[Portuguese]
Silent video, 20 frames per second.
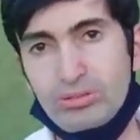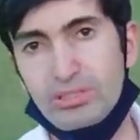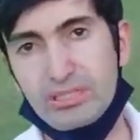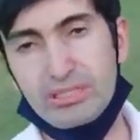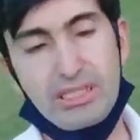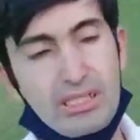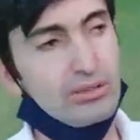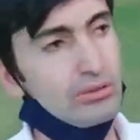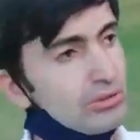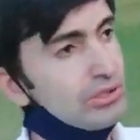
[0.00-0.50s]
já
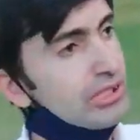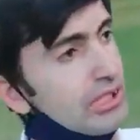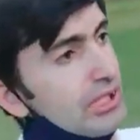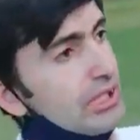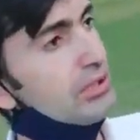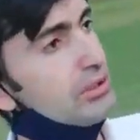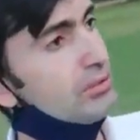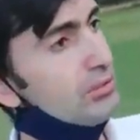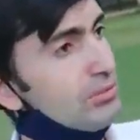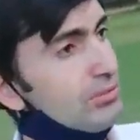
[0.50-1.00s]
tá no
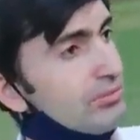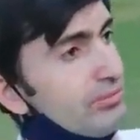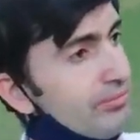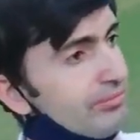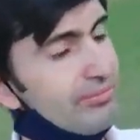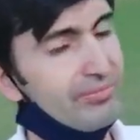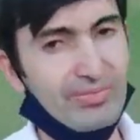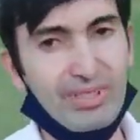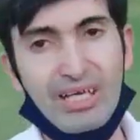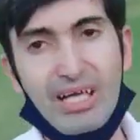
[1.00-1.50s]
jeito.
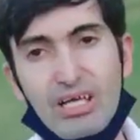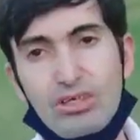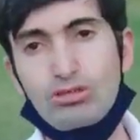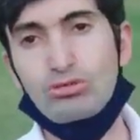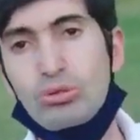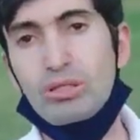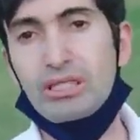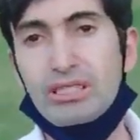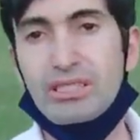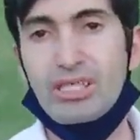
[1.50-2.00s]
A
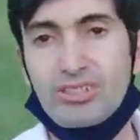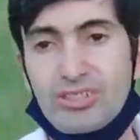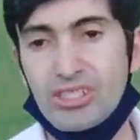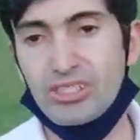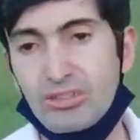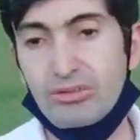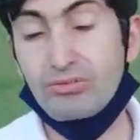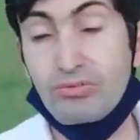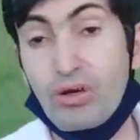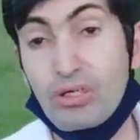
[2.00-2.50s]
Sueli tá
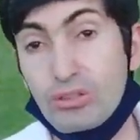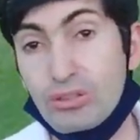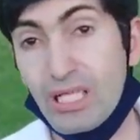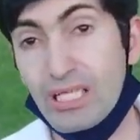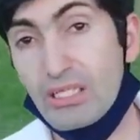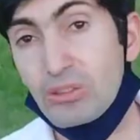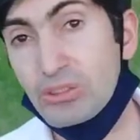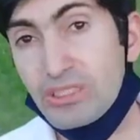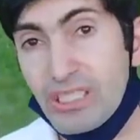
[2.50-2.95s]
tirando foto lá no